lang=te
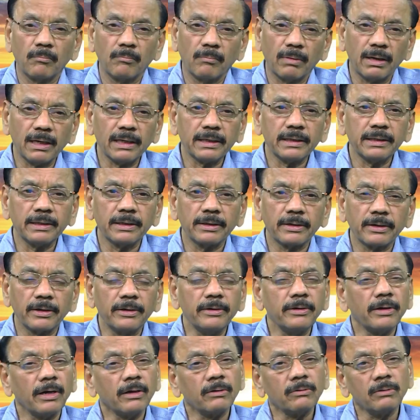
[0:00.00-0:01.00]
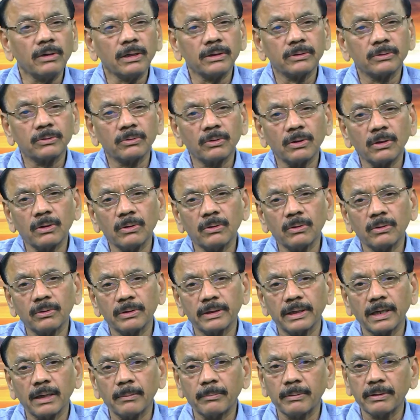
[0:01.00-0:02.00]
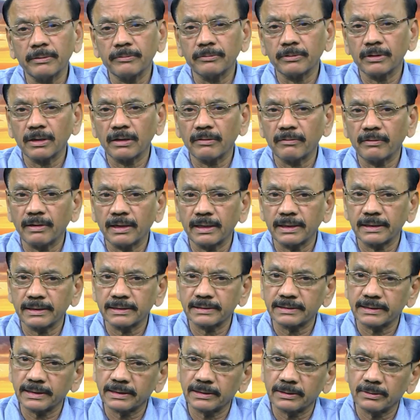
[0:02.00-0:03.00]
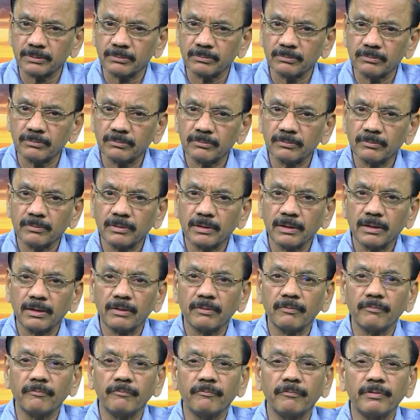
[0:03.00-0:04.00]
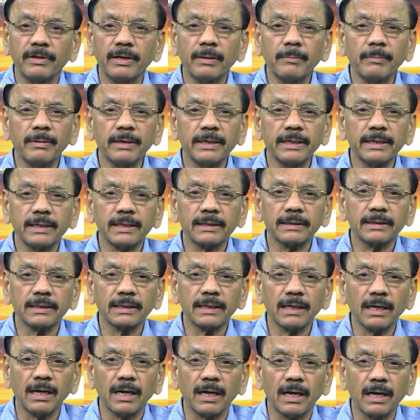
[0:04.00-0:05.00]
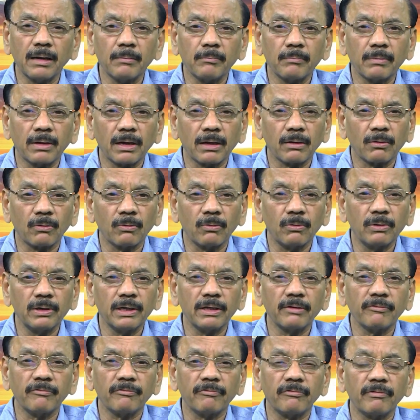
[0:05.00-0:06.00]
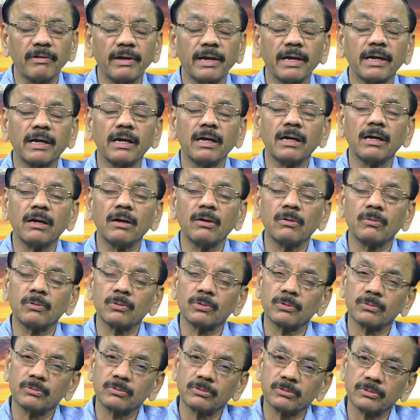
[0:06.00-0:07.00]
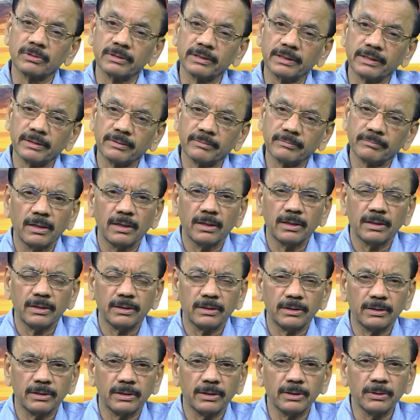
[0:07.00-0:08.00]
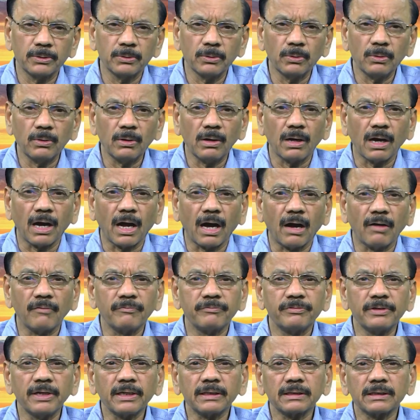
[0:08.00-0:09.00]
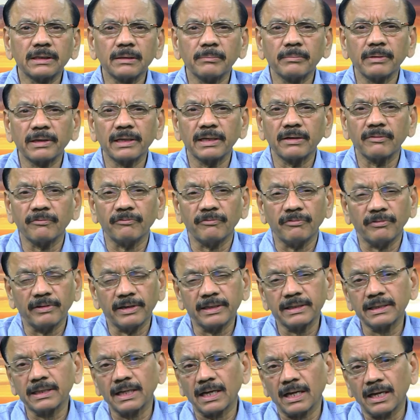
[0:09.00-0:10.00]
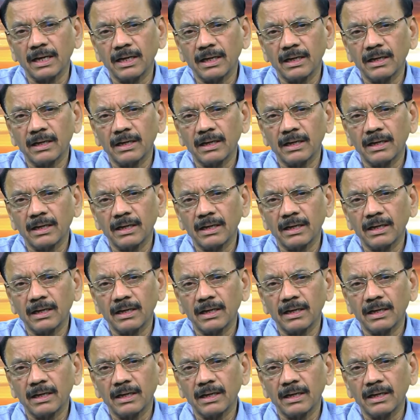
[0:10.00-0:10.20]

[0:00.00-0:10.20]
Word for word: మనకి రెండడుగుల దూరంలో నిలబడి ఉన్న వారికి సైతం వినబడేటంతగా మన గుండె వేగంగా కొట్టుకుంటుంది ఏదో అవ్యక్తమైన వేదన